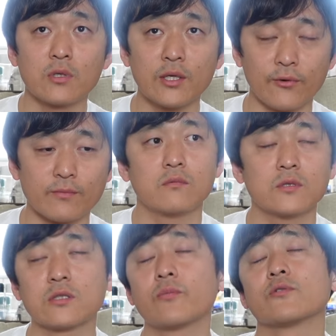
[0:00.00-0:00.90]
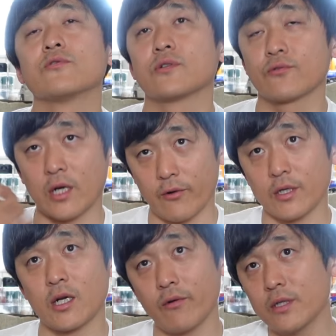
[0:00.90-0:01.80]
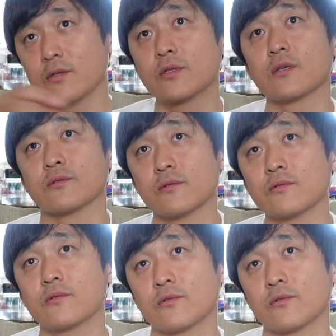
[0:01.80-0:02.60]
けど、じゃあ例えば工藤さんのこと可愛い可愛いって言ってたとする。